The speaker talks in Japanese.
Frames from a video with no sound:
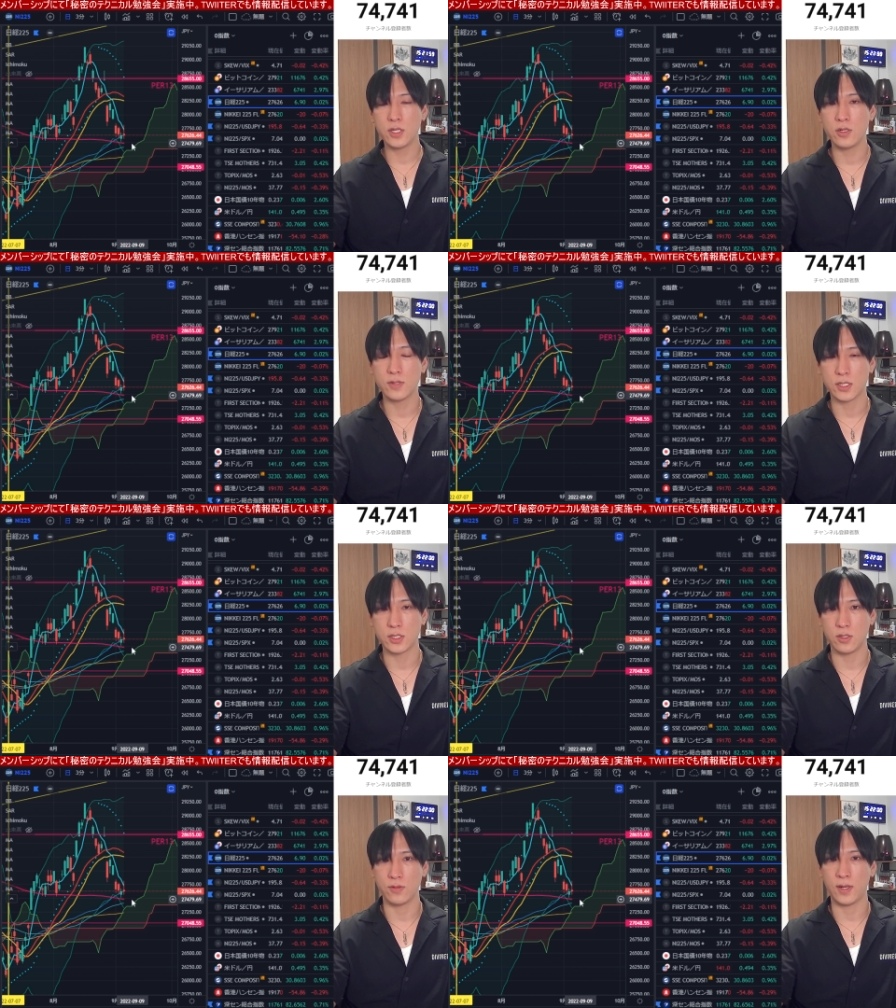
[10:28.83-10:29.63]
人たちって
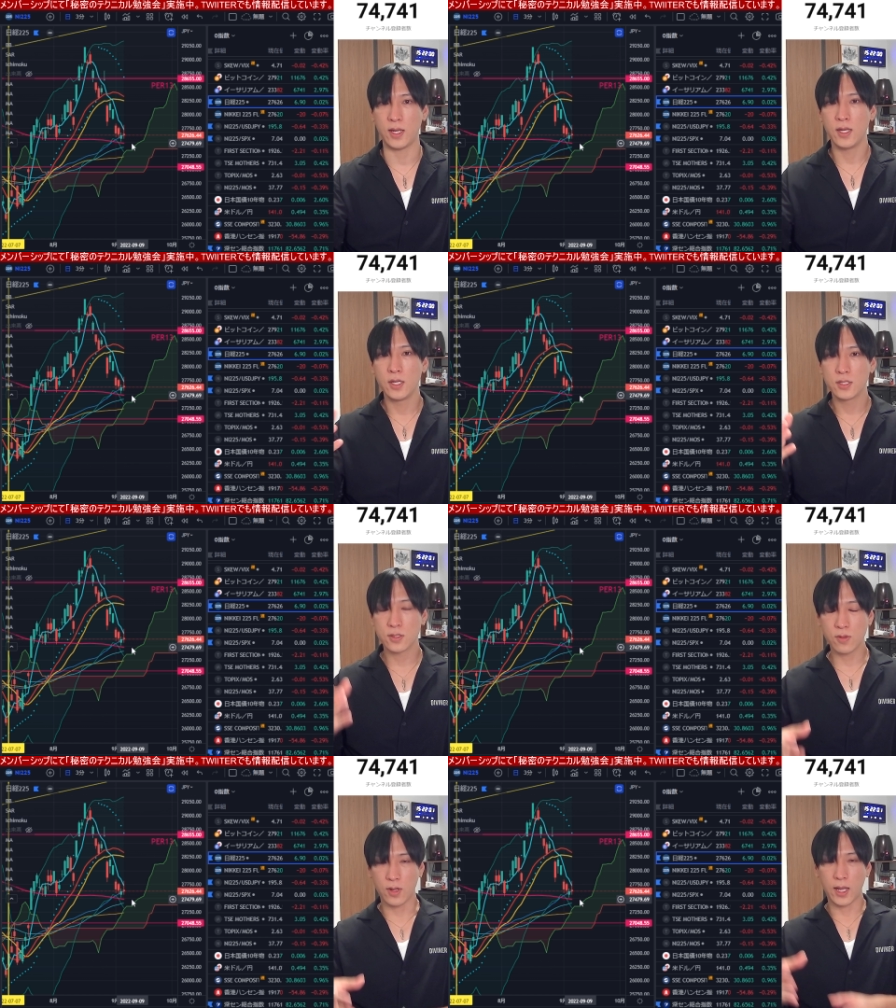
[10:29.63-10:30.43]
いうのは、そ
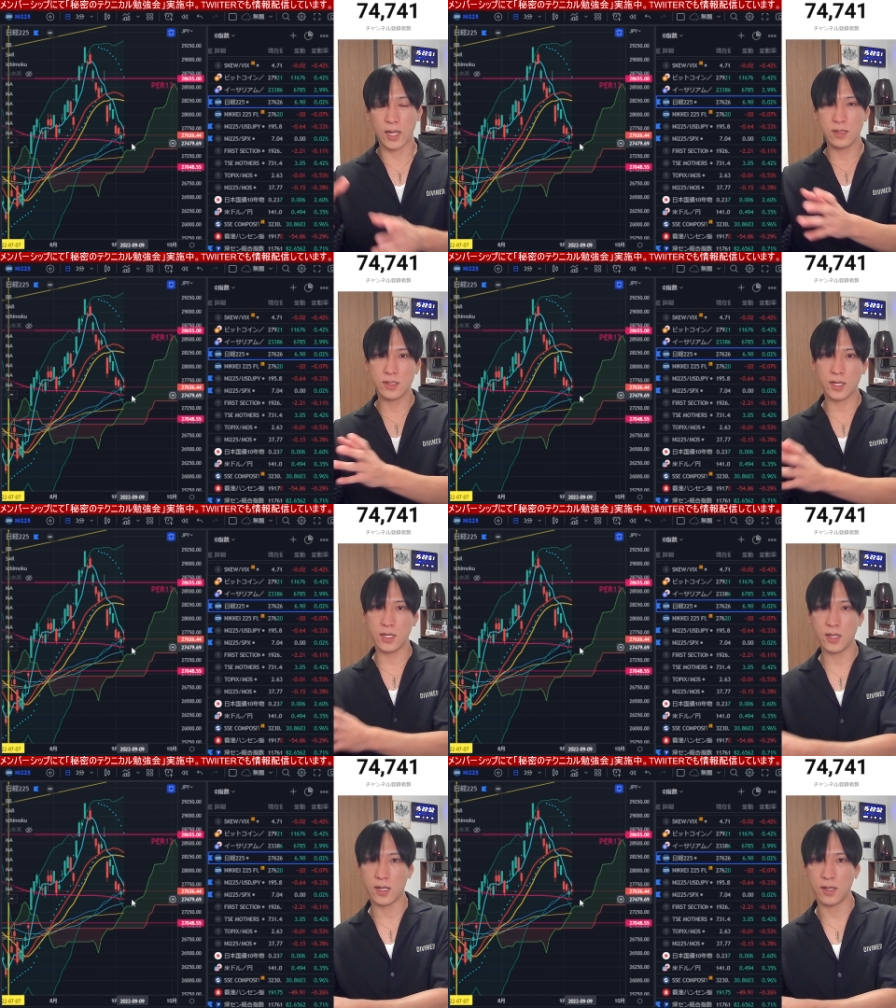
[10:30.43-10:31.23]
の反対
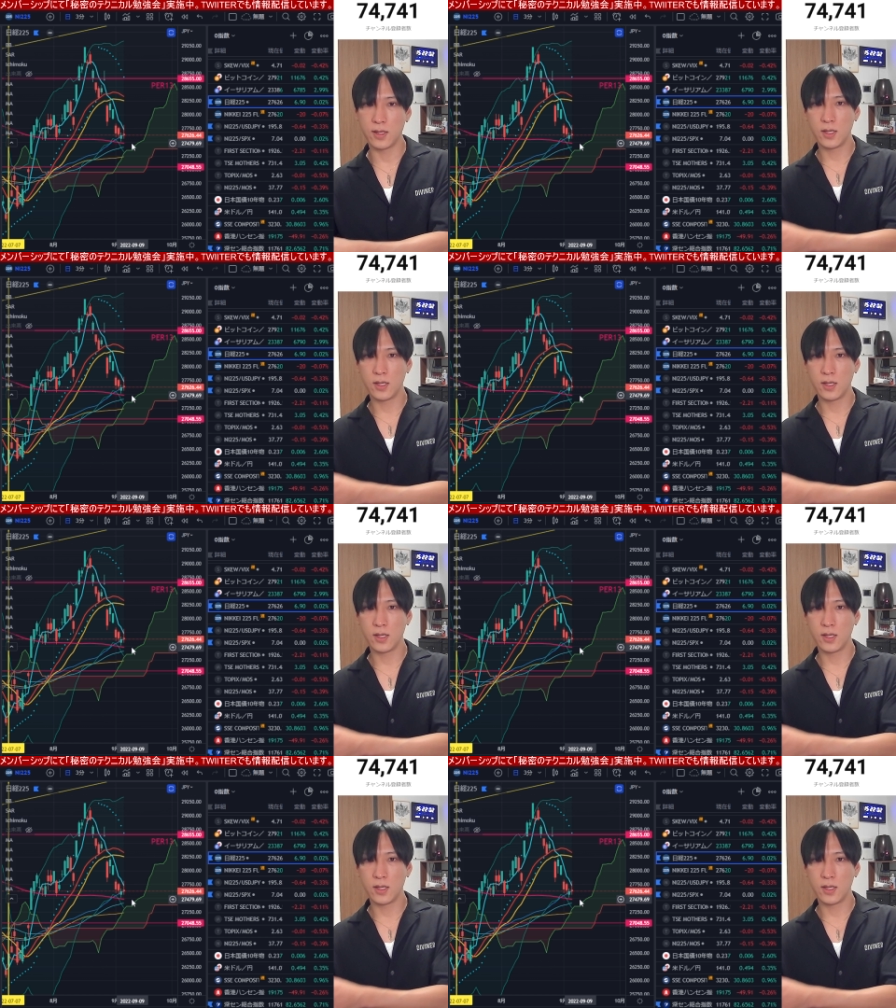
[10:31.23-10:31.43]
で、